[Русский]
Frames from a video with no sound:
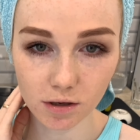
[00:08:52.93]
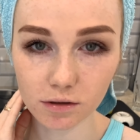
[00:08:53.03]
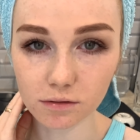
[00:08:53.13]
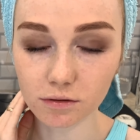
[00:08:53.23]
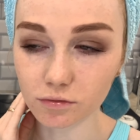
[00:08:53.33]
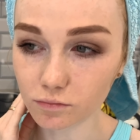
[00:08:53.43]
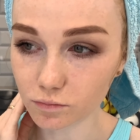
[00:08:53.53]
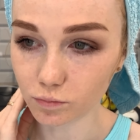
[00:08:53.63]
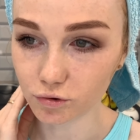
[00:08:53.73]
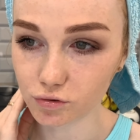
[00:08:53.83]
Э,
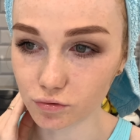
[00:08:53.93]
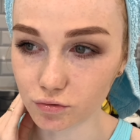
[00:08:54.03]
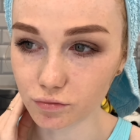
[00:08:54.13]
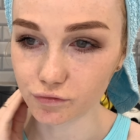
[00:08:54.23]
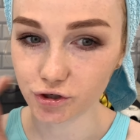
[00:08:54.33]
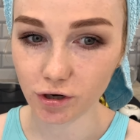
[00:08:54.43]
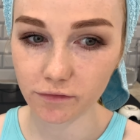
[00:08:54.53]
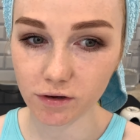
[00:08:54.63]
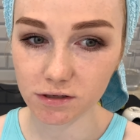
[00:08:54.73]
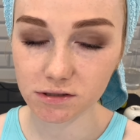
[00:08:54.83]
может, то, что
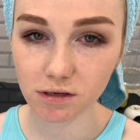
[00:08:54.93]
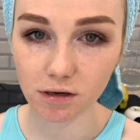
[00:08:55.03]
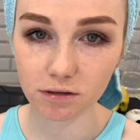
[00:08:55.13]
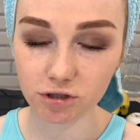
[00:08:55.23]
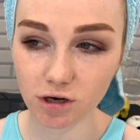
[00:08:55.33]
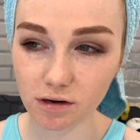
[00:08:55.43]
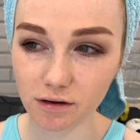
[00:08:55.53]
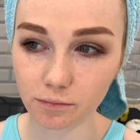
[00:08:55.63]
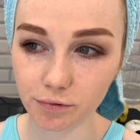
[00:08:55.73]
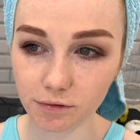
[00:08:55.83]
вчера в гостях
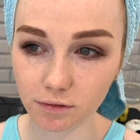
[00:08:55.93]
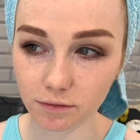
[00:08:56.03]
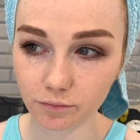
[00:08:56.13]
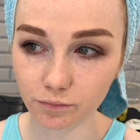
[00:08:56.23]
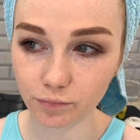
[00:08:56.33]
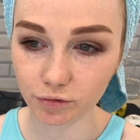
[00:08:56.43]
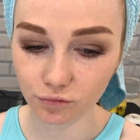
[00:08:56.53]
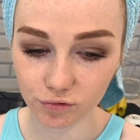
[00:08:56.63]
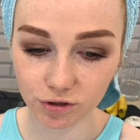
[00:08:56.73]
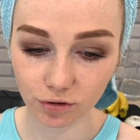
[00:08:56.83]
жарко было,
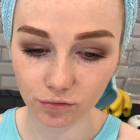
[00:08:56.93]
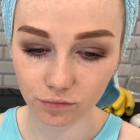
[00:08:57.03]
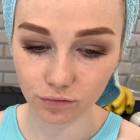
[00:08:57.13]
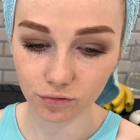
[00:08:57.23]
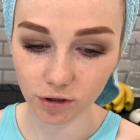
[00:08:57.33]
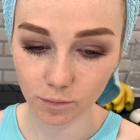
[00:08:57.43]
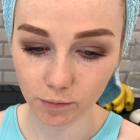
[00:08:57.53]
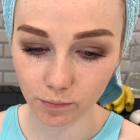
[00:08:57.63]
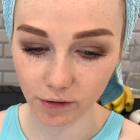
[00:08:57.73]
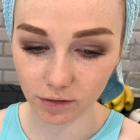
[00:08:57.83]
подгузники у нее так
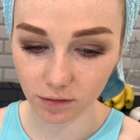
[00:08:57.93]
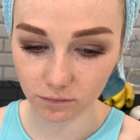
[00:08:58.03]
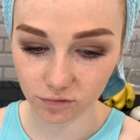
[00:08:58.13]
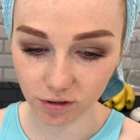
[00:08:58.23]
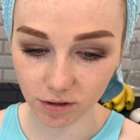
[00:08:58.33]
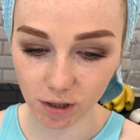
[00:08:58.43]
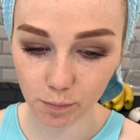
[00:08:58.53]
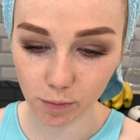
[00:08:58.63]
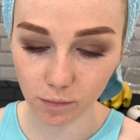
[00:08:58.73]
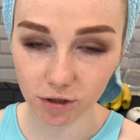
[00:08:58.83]
попрело. Вот я
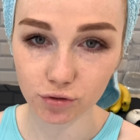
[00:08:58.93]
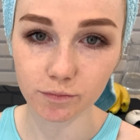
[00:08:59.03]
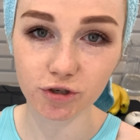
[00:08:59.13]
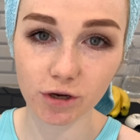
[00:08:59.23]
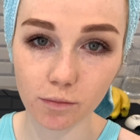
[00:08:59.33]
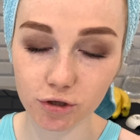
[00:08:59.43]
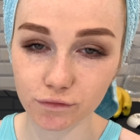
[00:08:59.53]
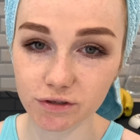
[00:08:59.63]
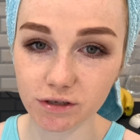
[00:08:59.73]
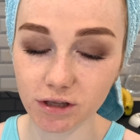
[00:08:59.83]
кремом мажу. Вообще я
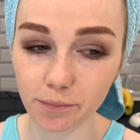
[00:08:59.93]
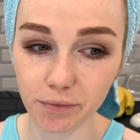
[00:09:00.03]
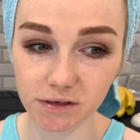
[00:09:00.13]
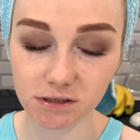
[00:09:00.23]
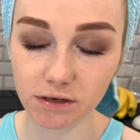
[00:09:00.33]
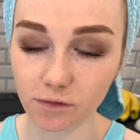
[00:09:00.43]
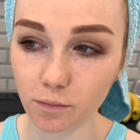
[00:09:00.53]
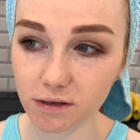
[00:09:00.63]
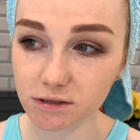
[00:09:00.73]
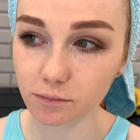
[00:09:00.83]
мажу всегда
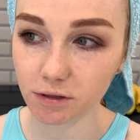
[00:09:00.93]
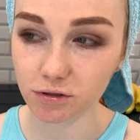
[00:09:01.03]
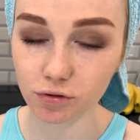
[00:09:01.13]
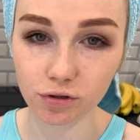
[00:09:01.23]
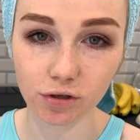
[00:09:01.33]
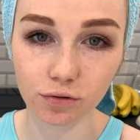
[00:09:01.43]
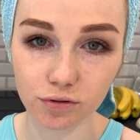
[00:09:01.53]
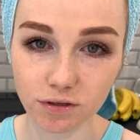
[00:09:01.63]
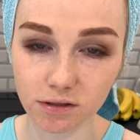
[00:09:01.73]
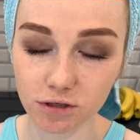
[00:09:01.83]
персиковым маслом. Надо сегодня
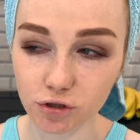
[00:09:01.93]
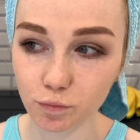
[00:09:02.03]
Игорю сказать, что